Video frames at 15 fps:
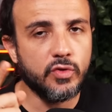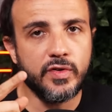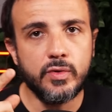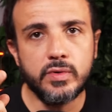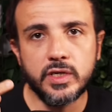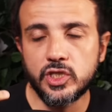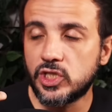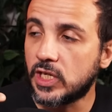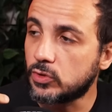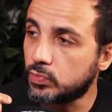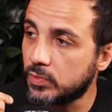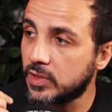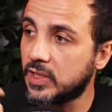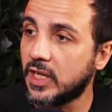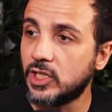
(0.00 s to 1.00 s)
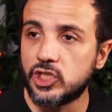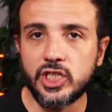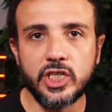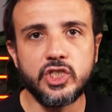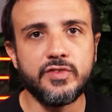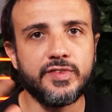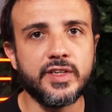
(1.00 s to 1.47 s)
houver um candidato
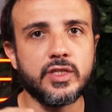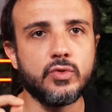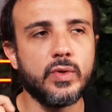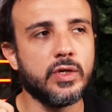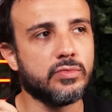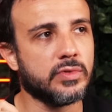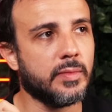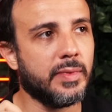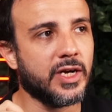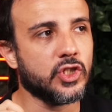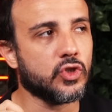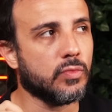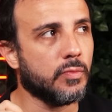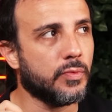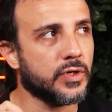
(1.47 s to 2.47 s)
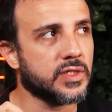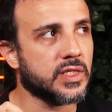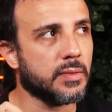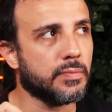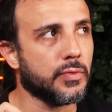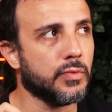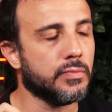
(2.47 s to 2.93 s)
inteligente enfrentando ele num debate, como por
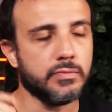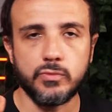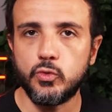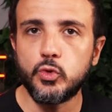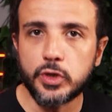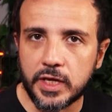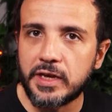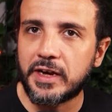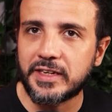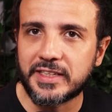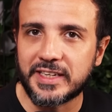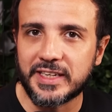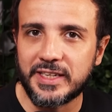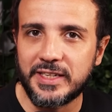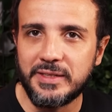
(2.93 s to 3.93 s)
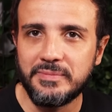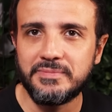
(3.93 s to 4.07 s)
exemplo o Kim Kataguiri,